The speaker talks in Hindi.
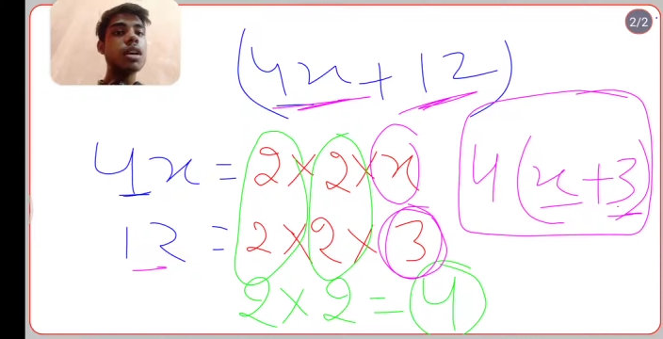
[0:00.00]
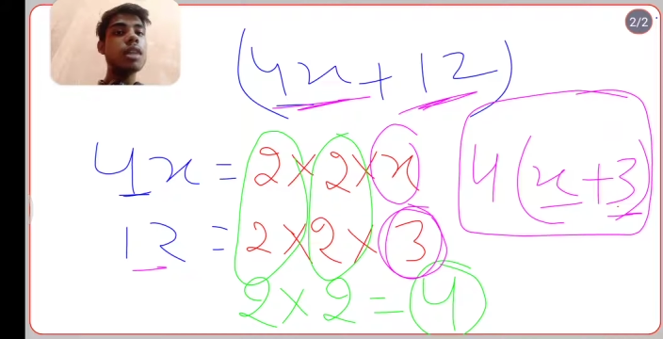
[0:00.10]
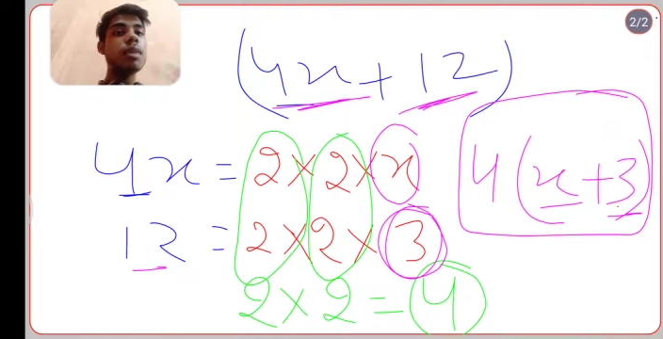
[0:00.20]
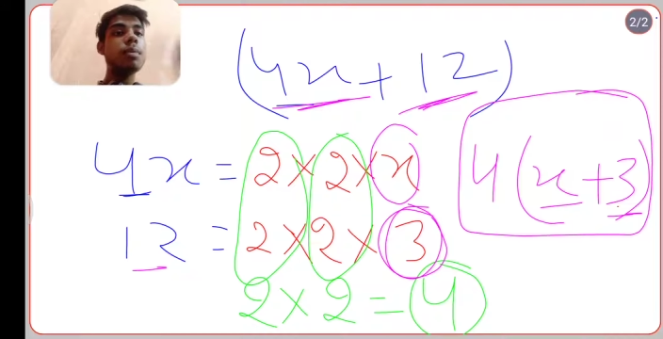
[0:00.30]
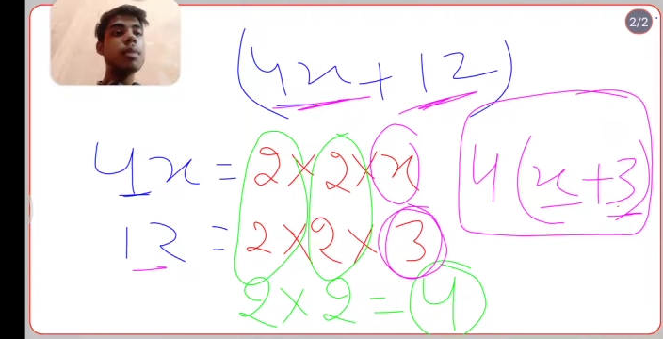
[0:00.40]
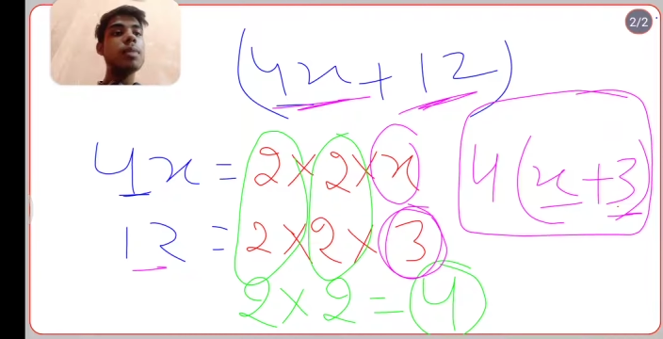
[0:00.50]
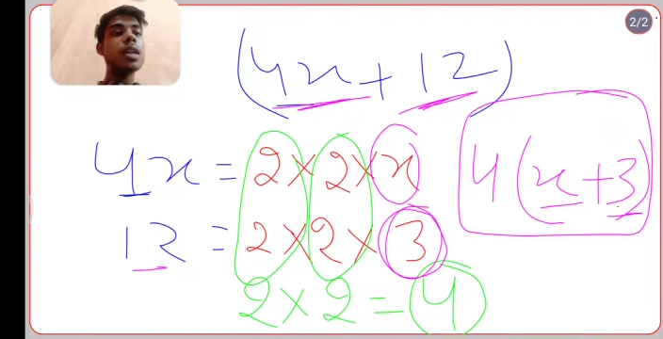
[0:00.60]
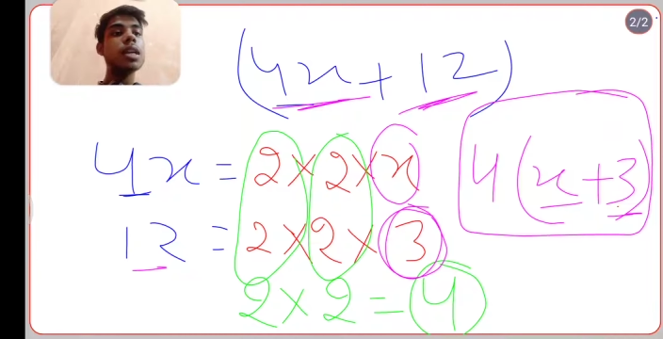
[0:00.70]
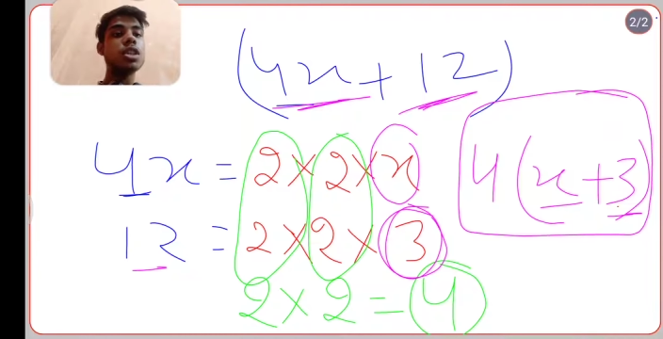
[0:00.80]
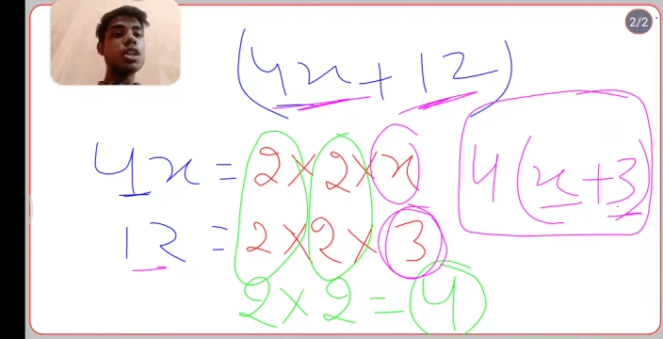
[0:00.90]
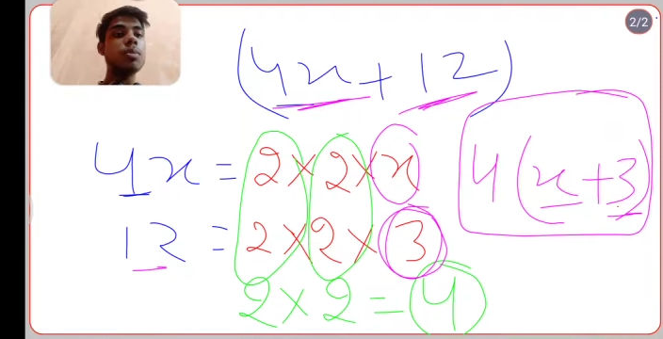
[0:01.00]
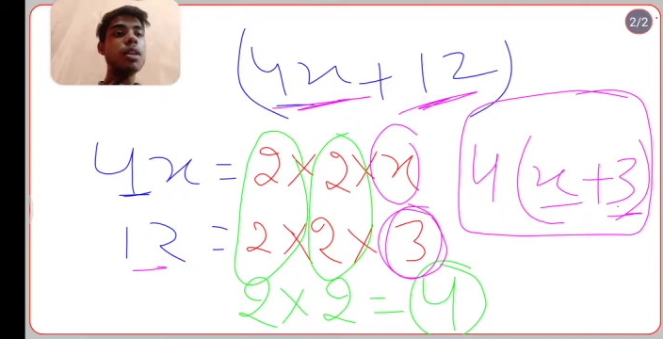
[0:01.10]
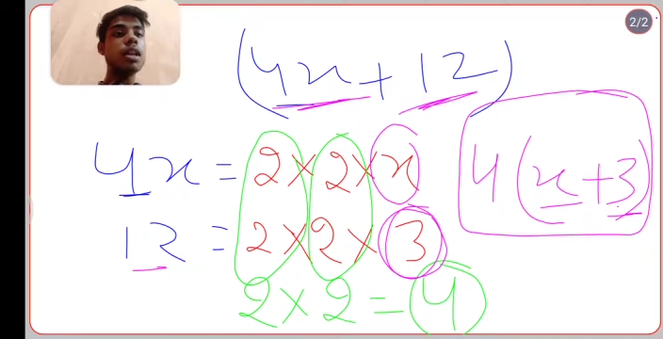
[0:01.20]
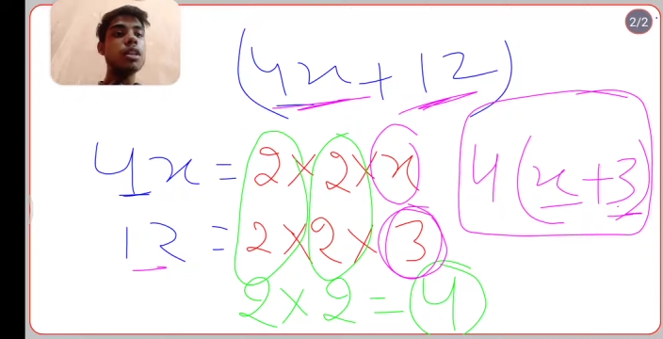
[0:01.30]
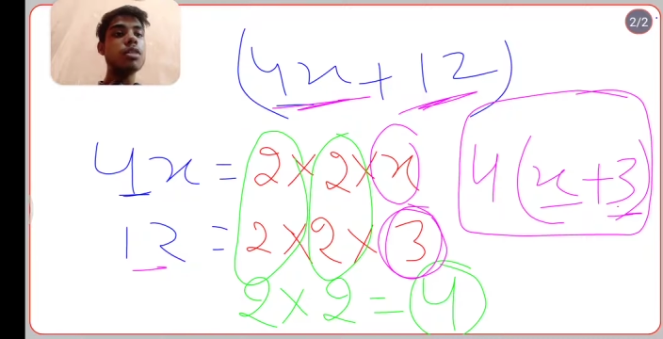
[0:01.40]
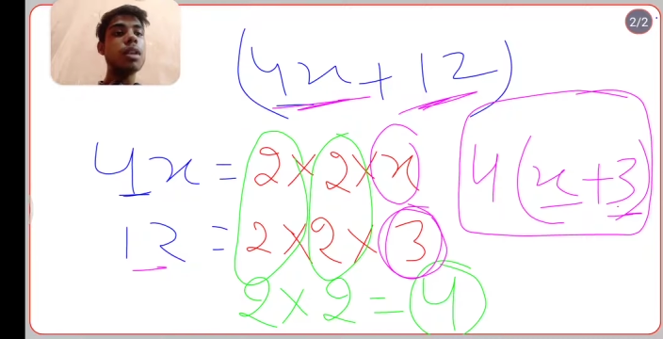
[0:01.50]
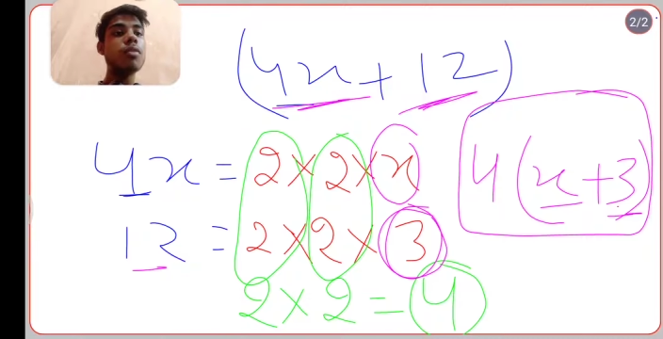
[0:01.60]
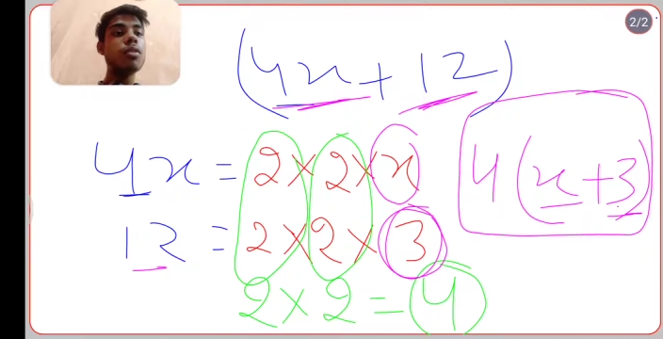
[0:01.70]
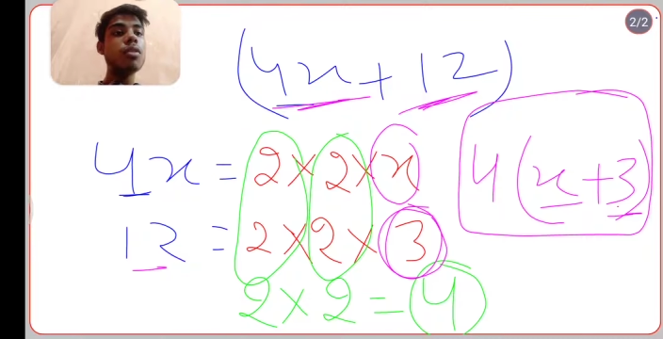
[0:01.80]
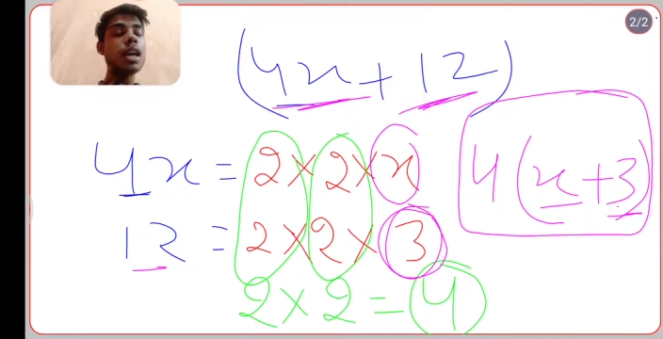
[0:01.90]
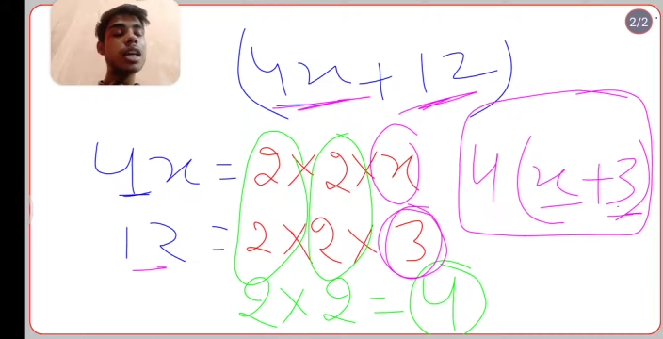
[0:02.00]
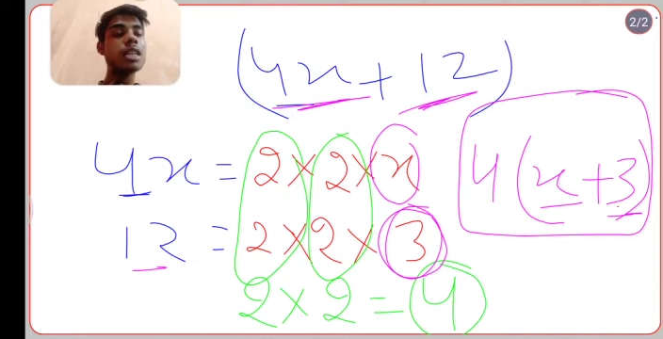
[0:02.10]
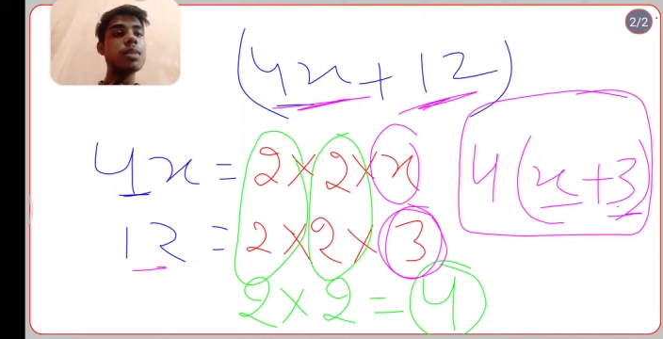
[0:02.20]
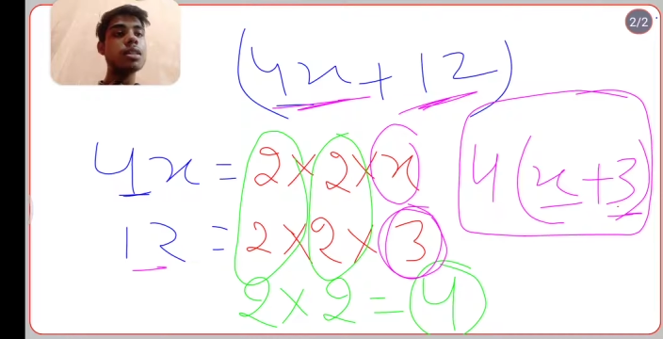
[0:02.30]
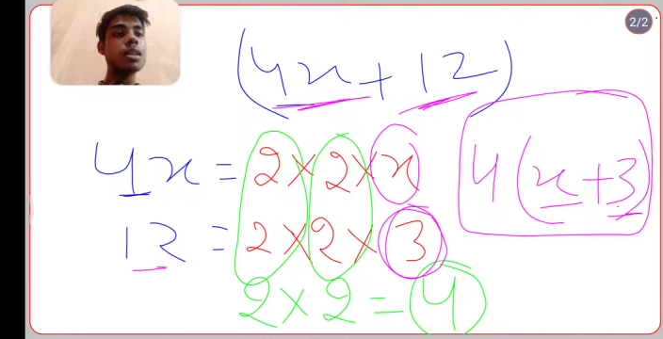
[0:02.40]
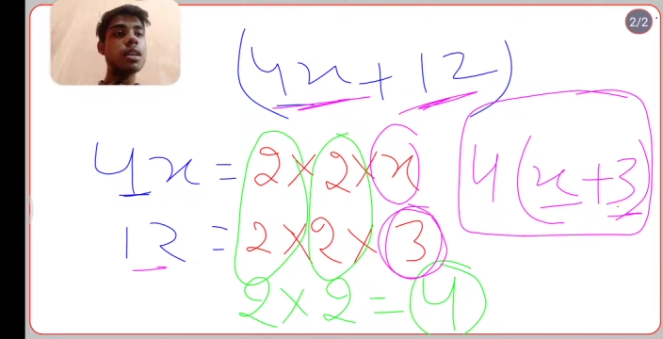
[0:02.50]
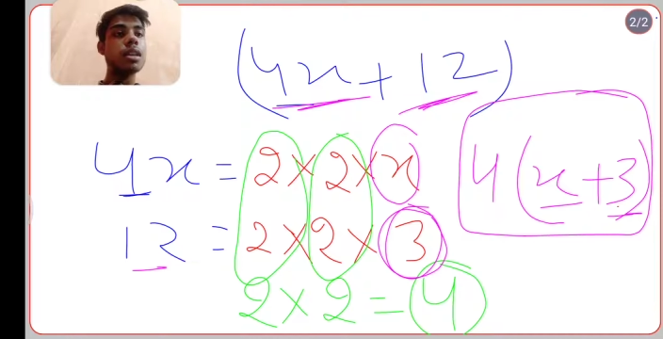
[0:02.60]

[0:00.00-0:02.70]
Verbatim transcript: के वहाँ पे अपनी आंसर शीट पे लिख लेता हूँ मतलब फोर एक्स प्लस थ्री